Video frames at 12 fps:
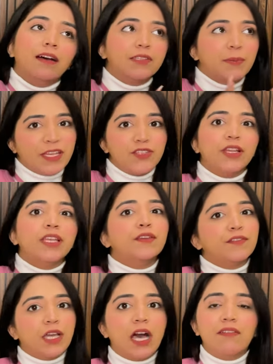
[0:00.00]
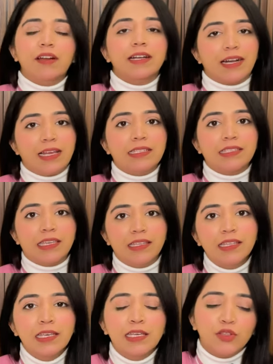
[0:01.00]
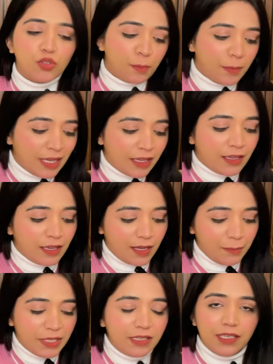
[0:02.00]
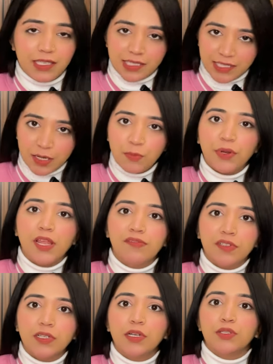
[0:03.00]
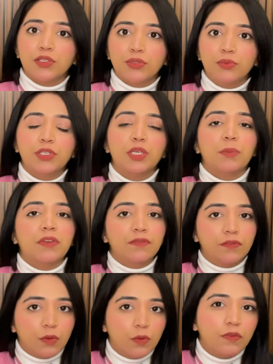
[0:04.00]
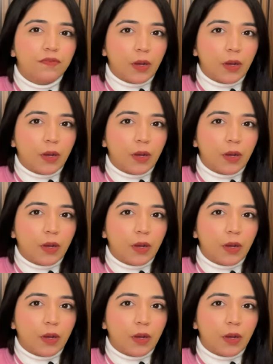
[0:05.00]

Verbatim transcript: स्पेशली इफ़ यू हैव अ ड्राई स्किन तो मैं अभी इस टाइम प्रेफर करती हूँ कि मैं वो